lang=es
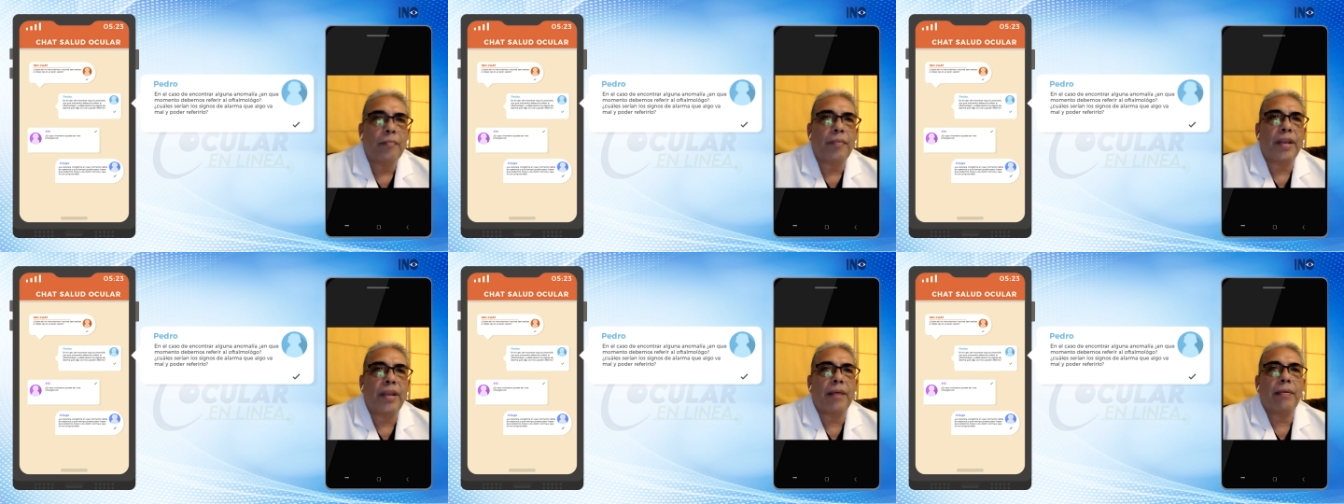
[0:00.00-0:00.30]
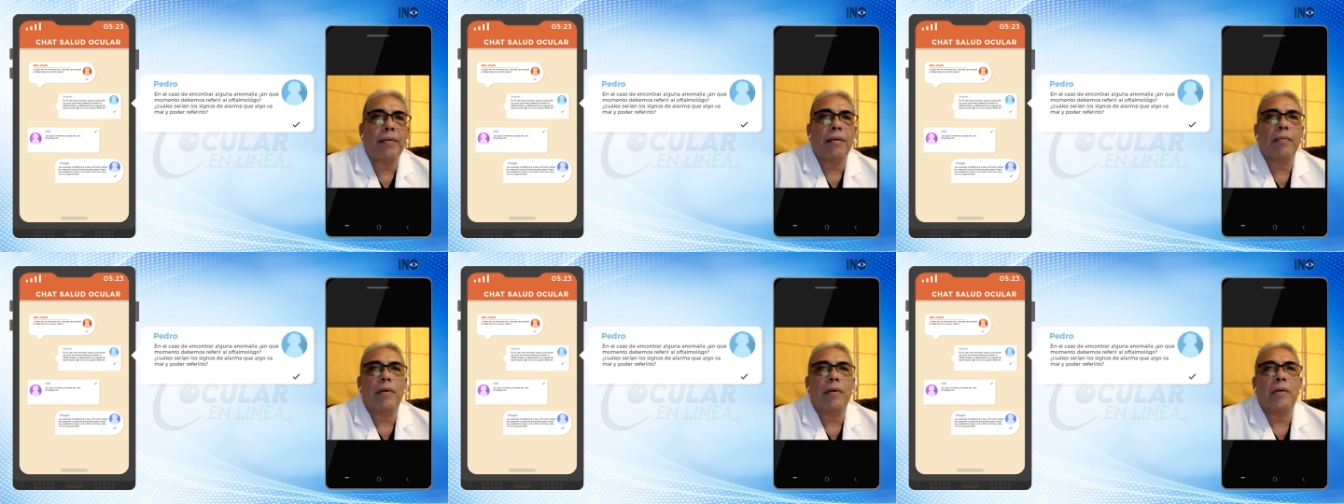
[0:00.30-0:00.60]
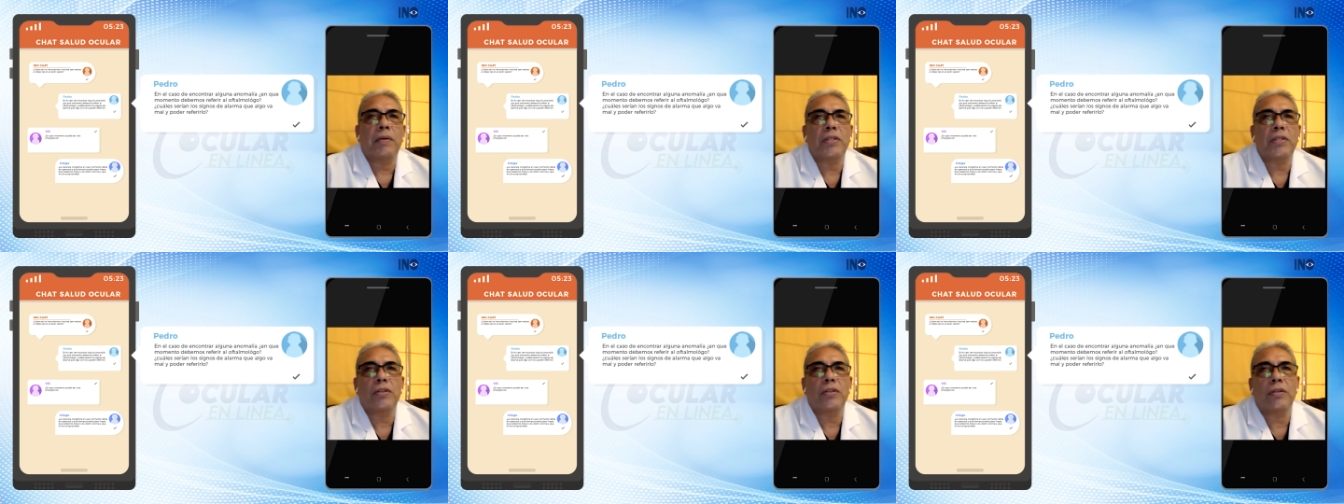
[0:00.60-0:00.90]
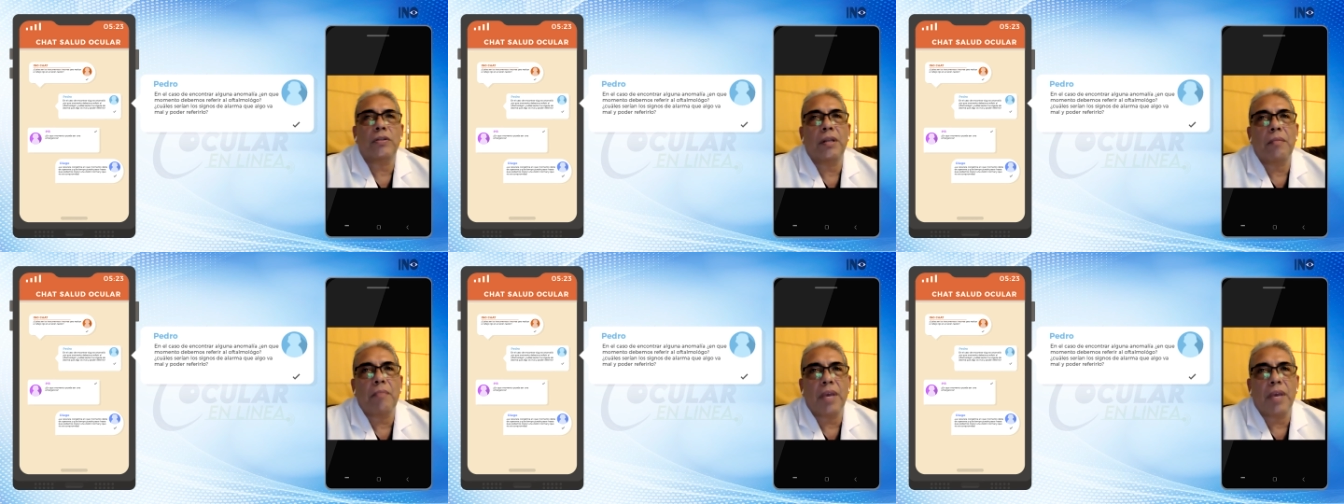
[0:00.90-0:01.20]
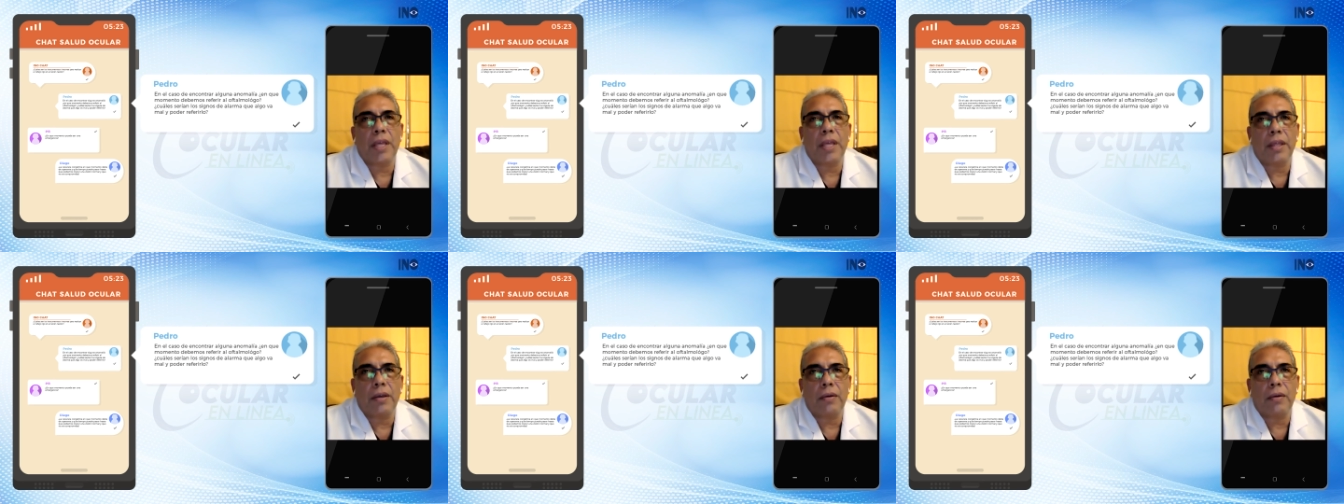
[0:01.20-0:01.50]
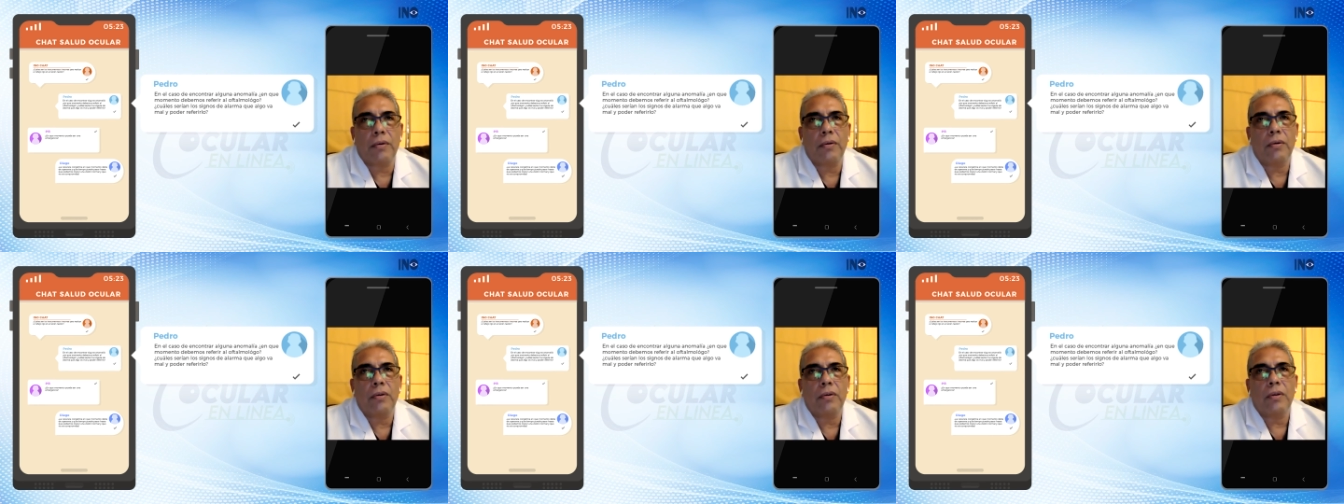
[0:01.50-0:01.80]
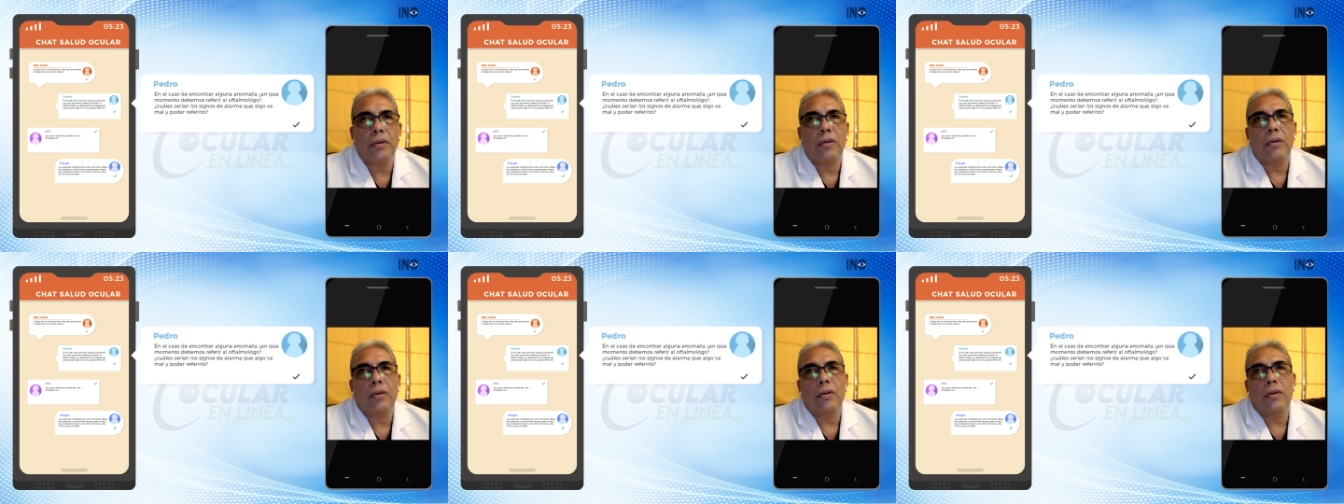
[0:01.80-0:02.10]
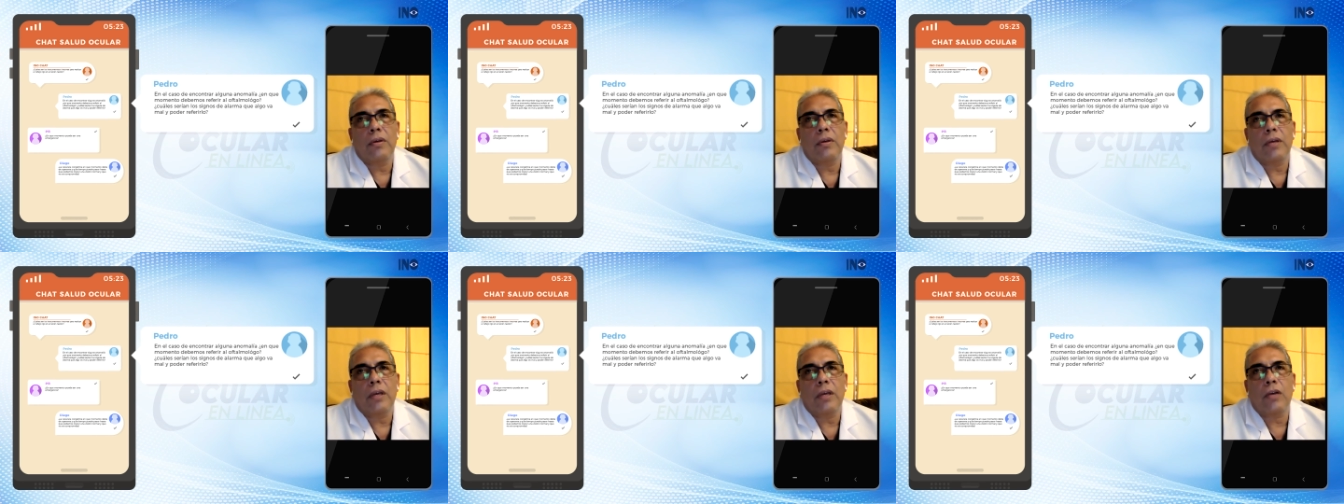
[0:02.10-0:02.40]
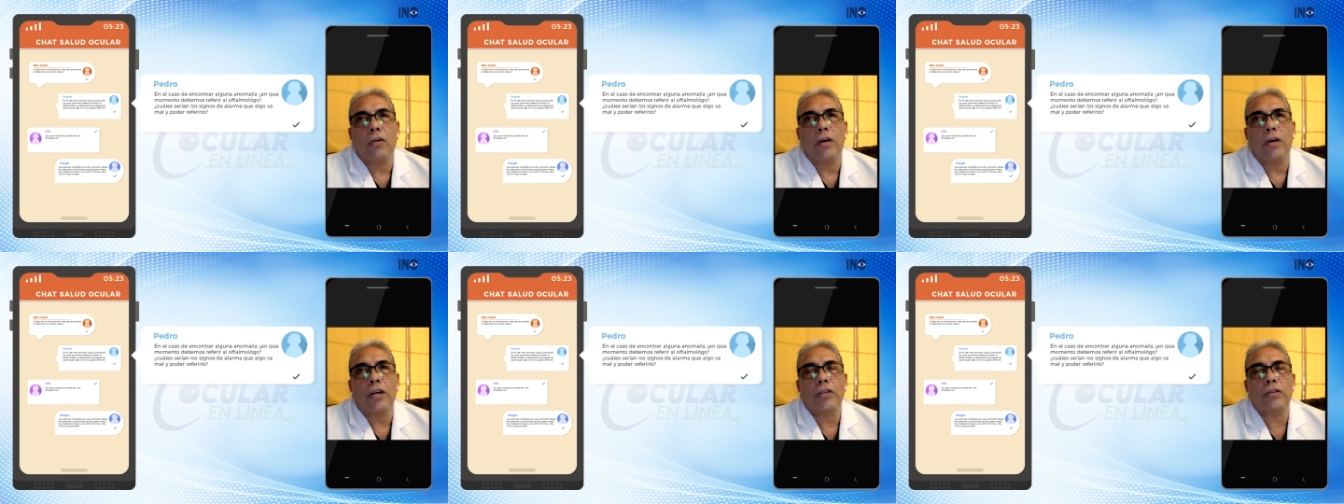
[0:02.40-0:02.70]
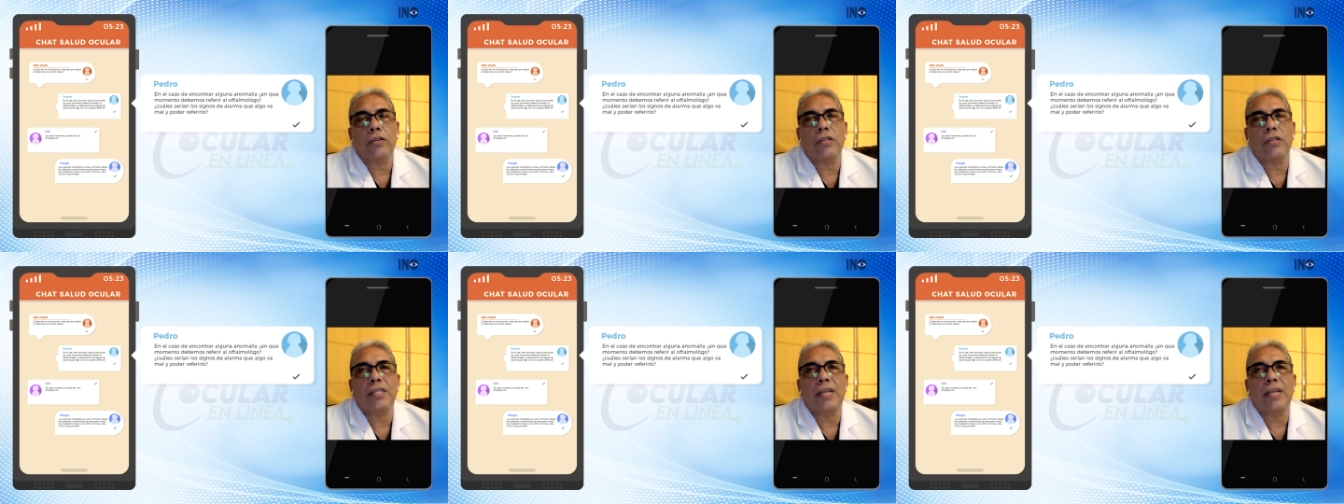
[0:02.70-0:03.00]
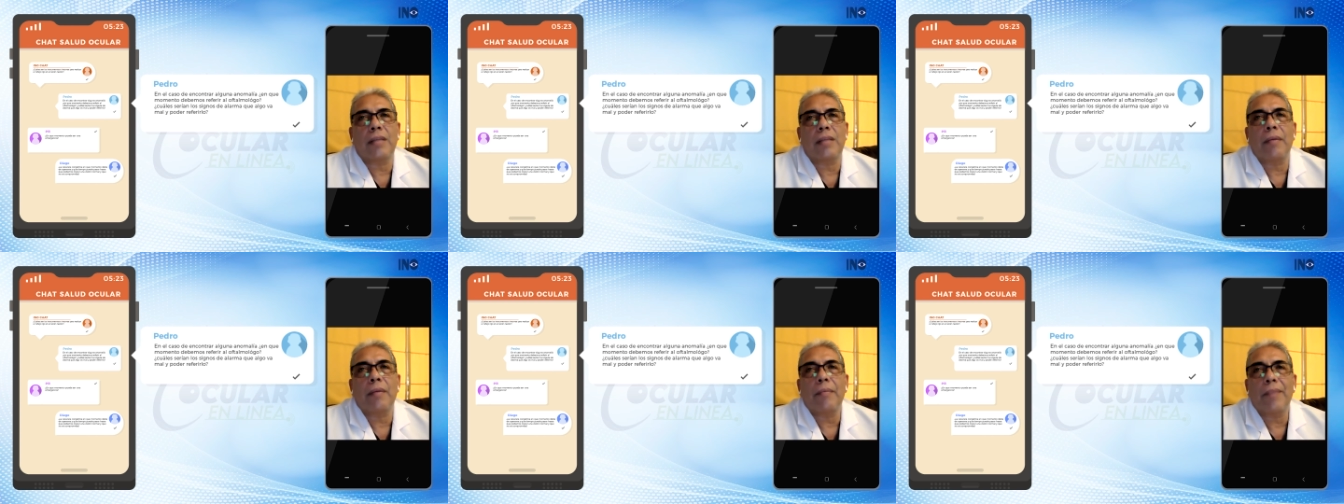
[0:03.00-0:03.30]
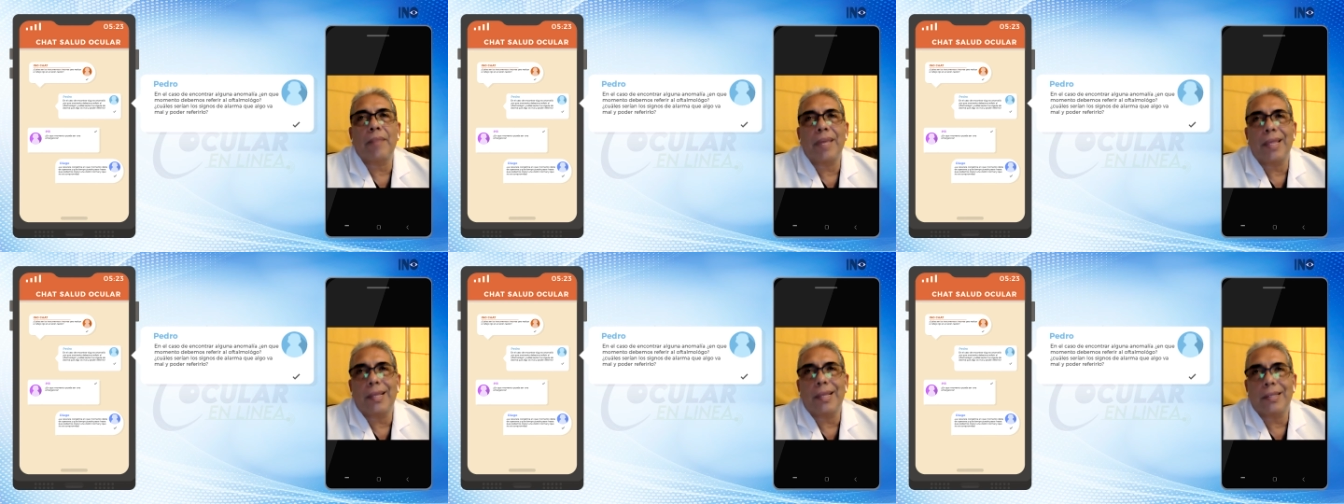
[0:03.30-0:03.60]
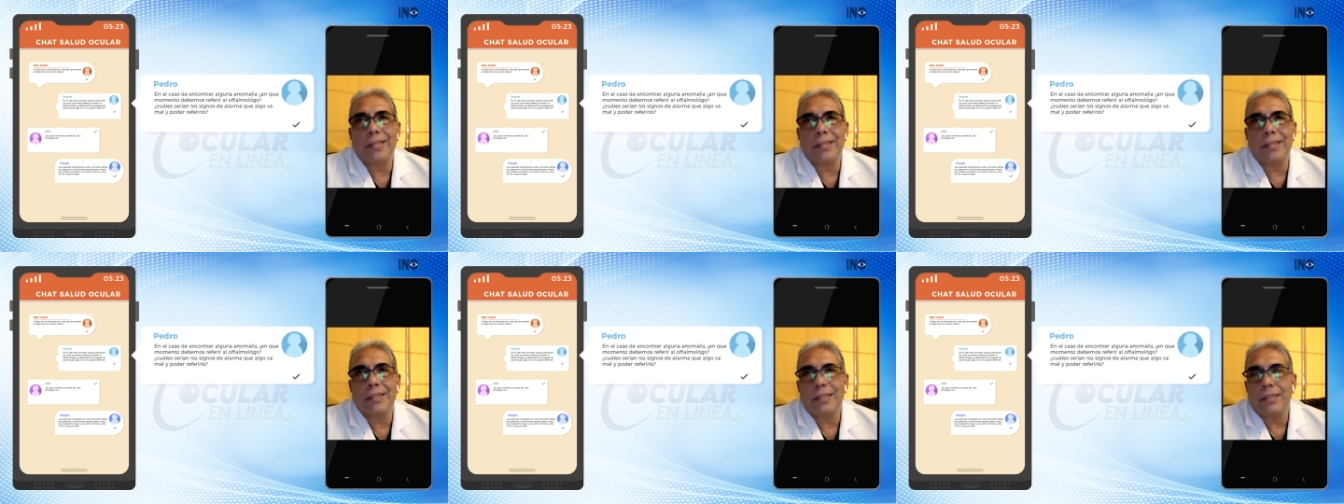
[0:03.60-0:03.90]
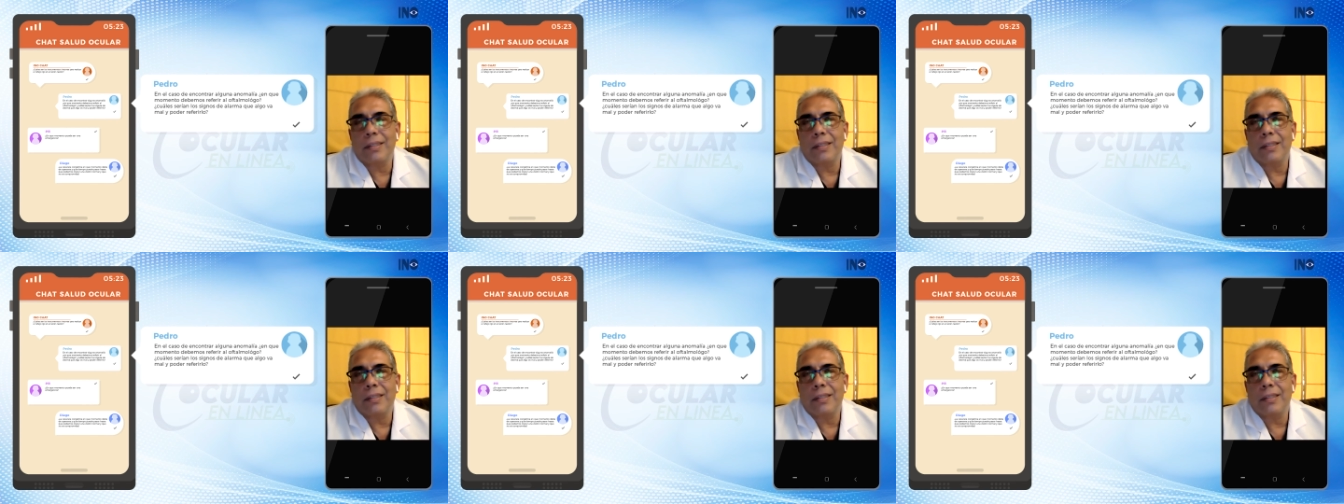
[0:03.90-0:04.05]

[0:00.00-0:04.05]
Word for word: previa evaluación del médico. Y con eso se salvan vidas.